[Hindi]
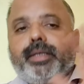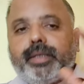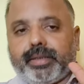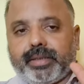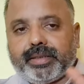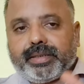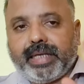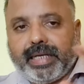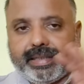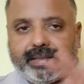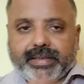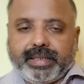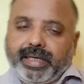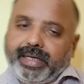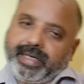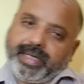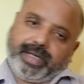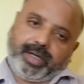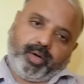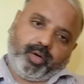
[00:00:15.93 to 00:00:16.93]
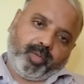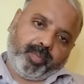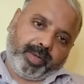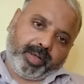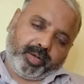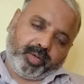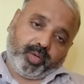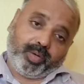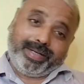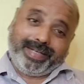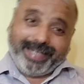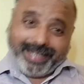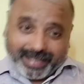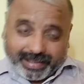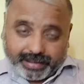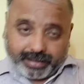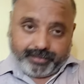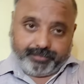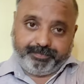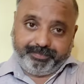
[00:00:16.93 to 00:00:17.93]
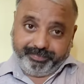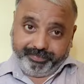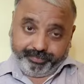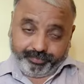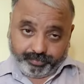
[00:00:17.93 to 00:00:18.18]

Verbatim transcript: क्रिटिसाइज कर रहे हैं गवर्नमेंट को लेकिन